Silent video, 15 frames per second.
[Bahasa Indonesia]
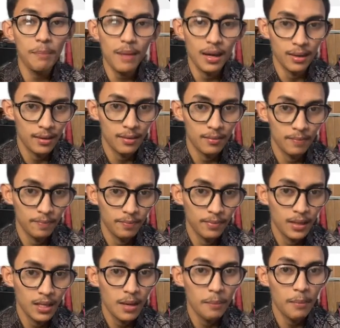aman
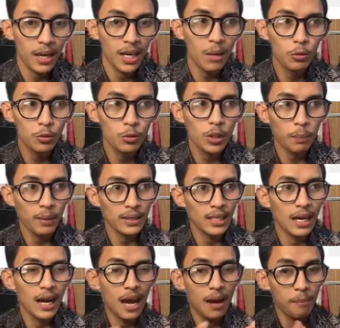mereka butuh tempat
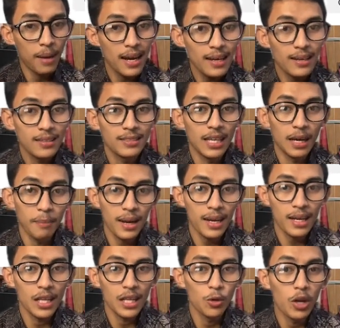yang aman,
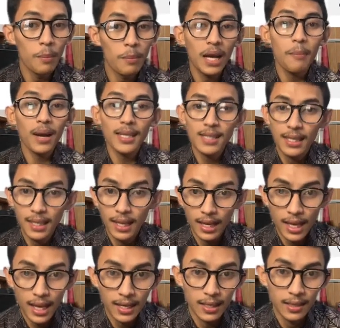nyaman, dan juga mereka merasa
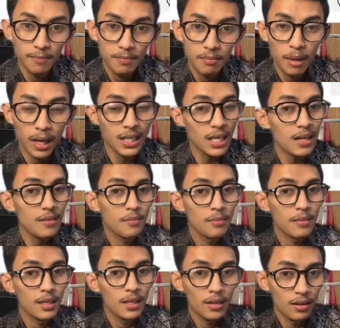dilayani. Makanya
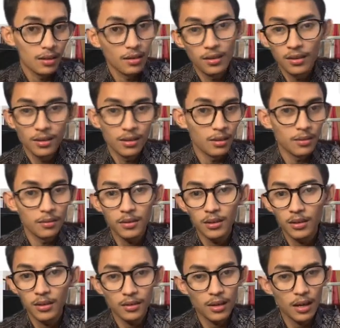eh,
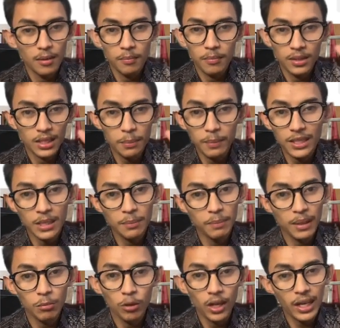
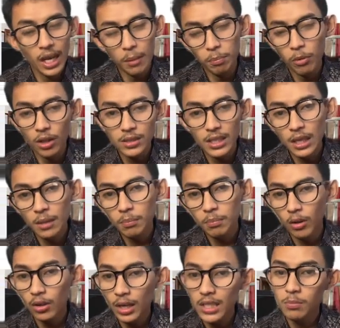tempat-tempat eh, polri kayak polsek,
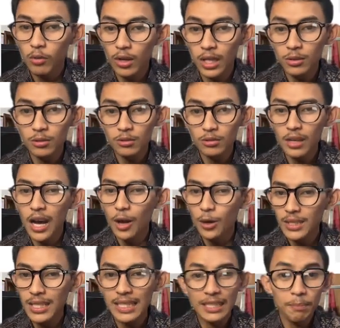polres, polda tuh harus
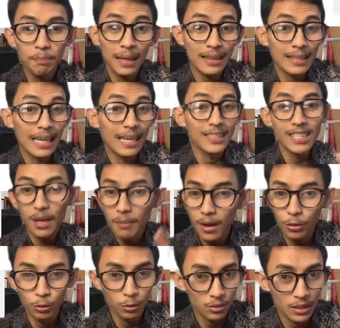jadi tempat yang
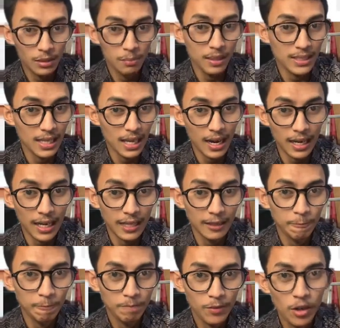nyaman untuk masyarakat.
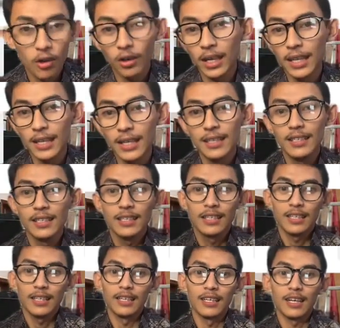Oke, okay?
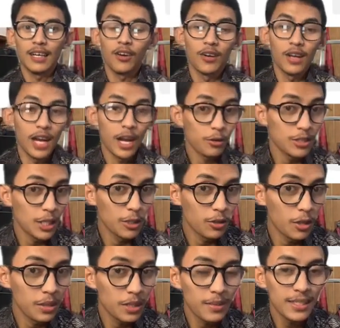eh, kalau dari aku segitu
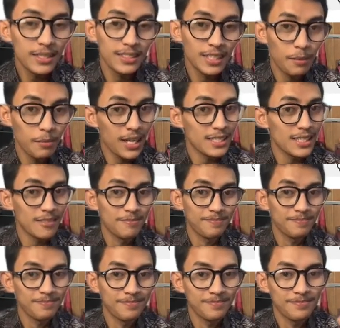teman-teman. Terima kasih.